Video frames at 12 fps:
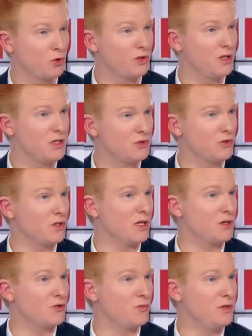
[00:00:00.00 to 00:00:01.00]
sur des listes aux
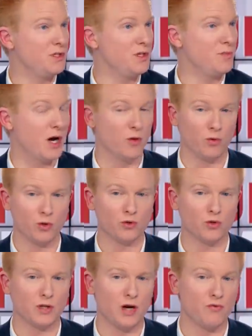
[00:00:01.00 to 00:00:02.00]
élections municipales. Donc au
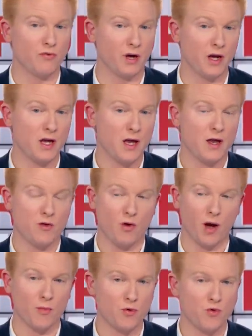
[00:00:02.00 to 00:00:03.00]
total, vous verrez, il y aura